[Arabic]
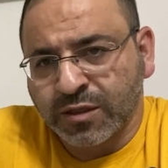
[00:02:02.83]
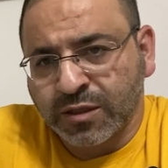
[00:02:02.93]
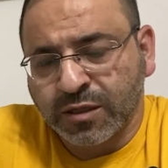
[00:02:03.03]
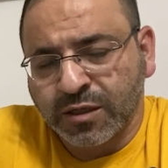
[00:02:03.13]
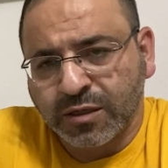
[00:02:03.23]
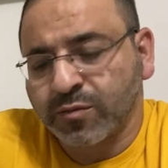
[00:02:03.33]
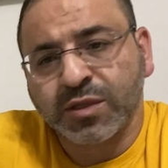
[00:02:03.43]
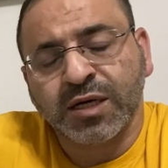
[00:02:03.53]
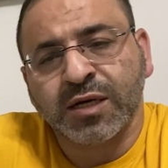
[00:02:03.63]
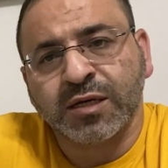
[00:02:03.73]
دينار
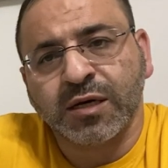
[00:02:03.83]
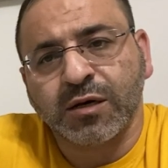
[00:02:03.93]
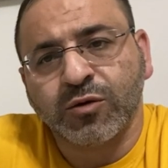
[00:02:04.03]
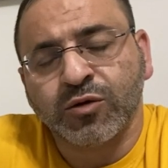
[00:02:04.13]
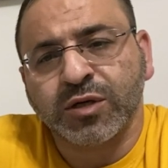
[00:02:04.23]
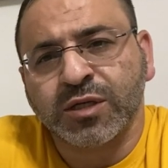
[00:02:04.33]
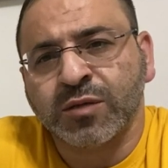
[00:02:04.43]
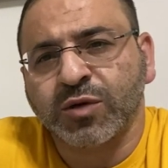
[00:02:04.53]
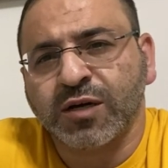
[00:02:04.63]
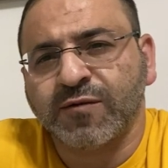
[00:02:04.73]
امتحان الـ اي تي
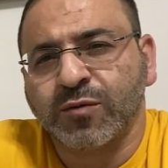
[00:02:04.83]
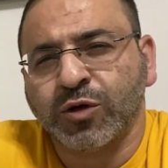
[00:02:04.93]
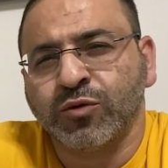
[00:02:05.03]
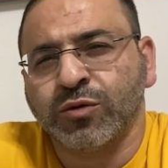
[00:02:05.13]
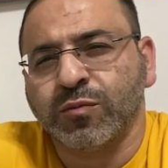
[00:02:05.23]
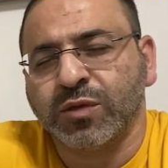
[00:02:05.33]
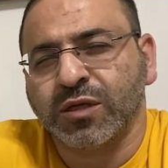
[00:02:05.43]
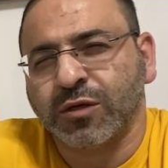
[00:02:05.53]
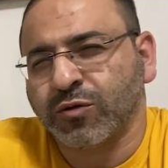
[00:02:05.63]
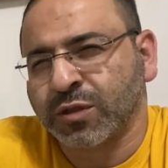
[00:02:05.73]
بكلفك بحدود
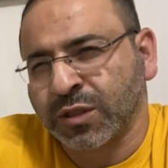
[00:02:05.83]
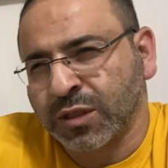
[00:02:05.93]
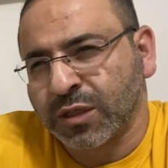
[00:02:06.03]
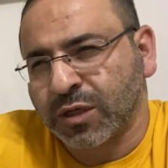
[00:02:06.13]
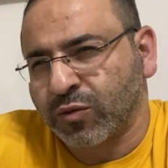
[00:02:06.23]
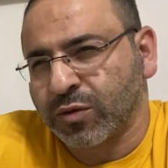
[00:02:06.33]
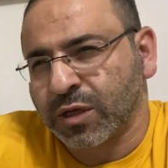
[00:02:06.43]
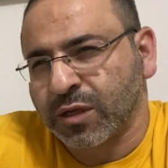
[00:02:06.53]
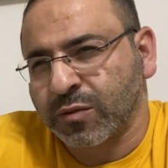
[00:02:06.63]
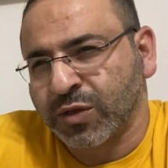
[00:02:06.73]
290 او
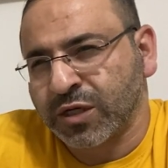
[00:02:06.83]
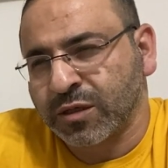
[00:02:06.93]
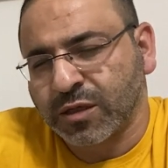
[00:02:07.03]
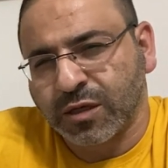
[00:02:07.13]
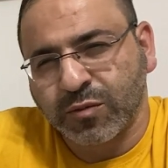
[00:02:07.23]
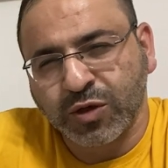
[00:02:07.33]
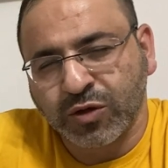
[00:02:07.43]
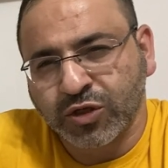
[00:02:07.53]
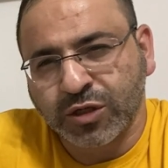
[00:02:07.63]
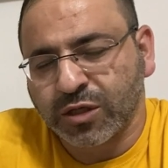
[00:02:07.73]
300
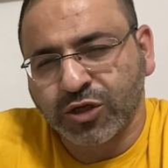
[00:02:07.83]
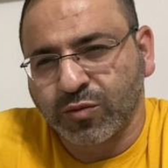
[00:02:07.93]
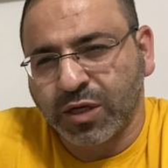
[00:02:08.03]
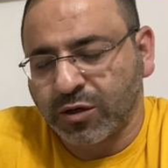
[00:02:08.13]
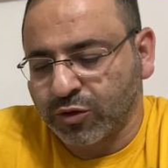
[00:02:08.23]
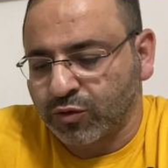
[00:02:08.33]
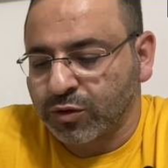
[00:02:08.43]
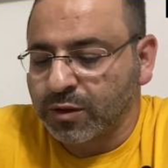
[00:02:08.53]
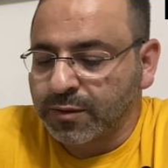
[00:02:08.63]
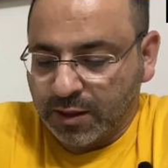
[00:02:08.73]
310 شيء بهالحدود
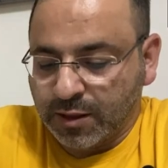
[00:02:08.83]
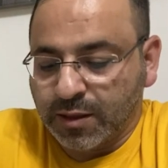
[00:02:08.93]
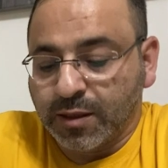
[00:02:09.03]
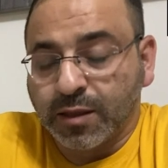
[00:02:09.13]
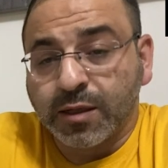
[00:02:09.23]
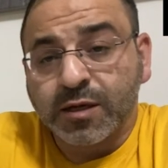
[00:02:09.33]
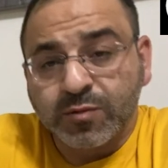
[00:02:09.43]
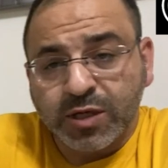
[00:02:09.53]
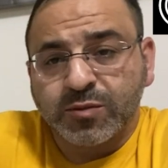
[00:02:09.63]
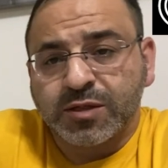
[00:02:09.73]
رقم
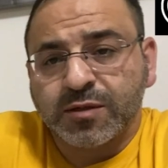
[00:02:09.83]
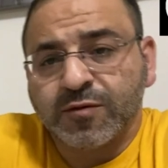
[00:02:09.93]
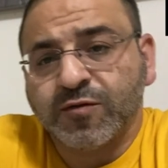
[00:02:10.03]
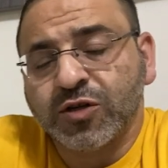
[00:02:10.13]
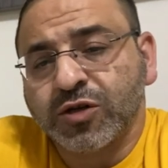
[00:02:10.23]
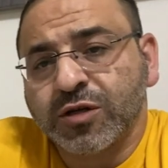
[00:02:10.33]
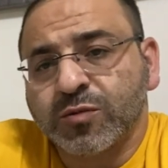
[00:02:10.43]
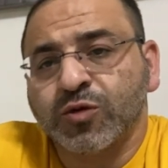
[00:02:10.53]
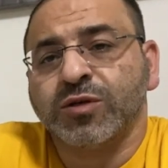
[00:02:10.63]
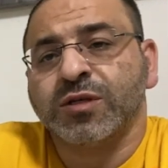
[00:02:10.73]
خمسة في شيء
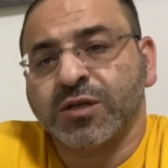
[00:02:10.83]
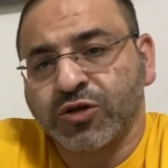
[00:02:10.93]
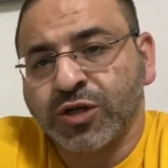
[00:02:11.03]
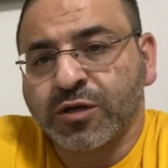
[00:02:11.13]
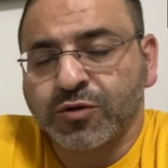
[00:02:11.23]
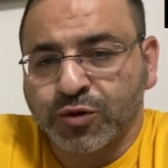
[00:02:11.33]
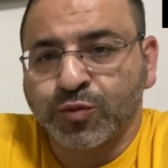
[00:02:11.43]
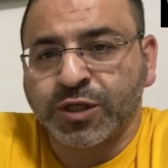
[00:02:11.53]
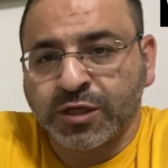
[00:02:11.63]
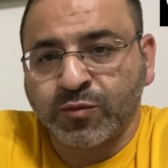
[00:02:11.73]
اسمه استرجاع رسوم
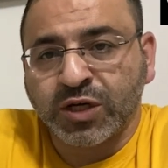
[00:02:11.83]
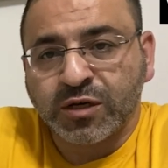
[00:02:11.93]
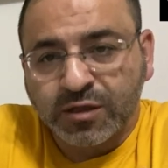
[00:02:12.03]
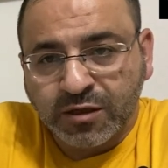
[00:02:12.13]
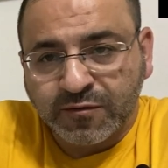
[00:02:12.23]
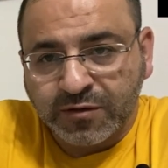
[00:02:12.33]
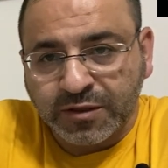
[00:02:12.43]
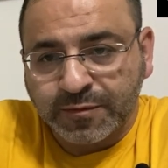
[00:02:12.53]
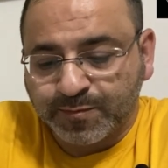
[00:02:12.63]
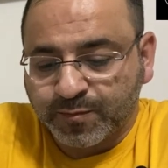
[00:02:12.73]
التأمين
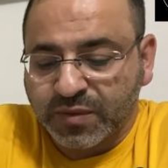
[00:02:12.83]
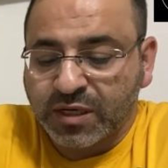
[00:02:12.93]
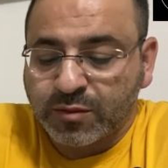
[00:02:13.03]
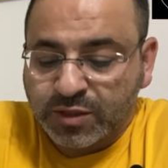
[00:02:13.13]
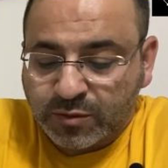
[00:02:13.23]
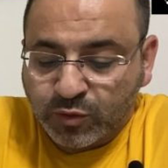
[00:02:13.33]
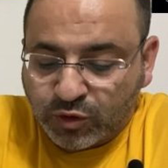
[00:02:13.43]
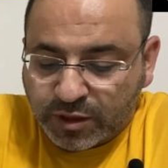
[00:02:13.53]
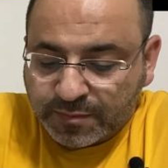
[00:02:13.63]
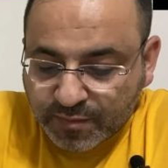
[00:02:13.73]
الإضافية اللي
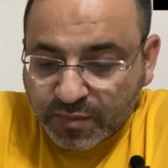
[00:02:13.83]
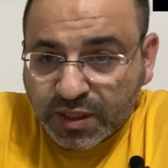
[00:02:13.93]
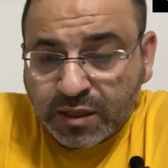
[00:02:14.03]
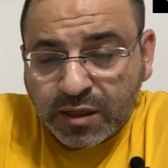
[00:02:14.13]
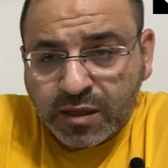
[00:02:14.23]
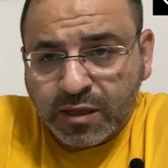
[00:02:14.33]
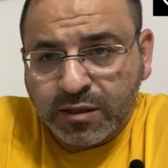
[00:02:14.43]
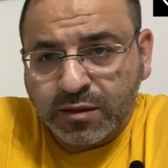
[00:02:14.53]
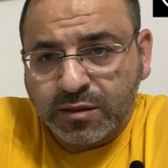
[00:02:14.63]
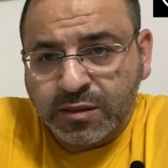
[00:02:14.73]
بسموها هيلث
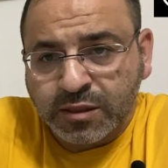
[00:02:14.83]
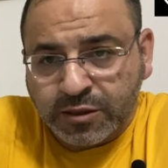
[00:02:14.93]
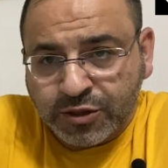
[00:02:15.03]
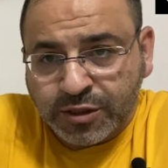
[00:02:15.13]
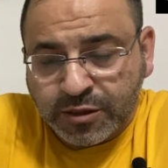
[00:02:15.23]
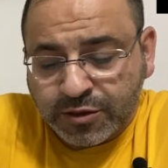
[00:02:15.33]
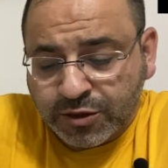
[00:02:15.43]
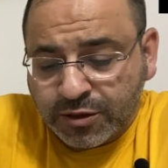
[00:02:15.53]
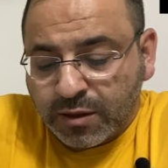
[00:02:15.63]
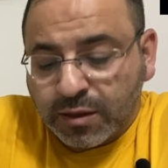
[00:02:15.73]

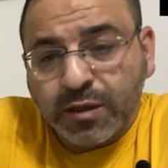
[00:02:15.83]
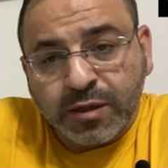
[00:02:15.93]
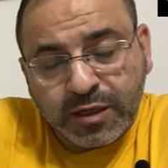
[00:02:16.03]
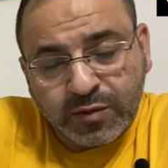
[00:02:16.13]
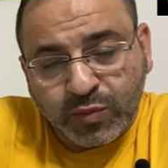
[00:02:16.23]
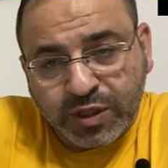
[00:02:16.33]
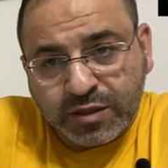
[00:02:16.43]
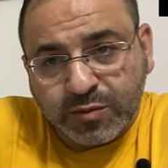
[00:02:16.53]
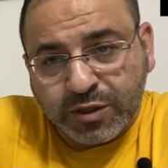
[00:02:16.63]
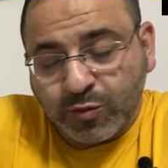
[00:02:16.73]
سيرتشارج
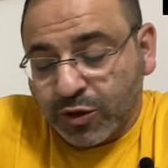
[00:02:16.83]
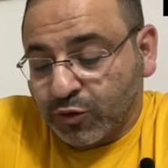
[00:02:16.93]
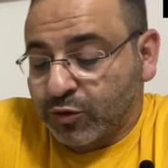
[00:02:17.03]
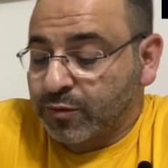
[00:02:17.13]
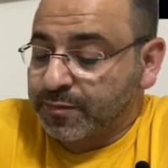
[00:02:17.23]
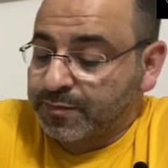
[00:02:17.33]
ريمبيرسمنت برضه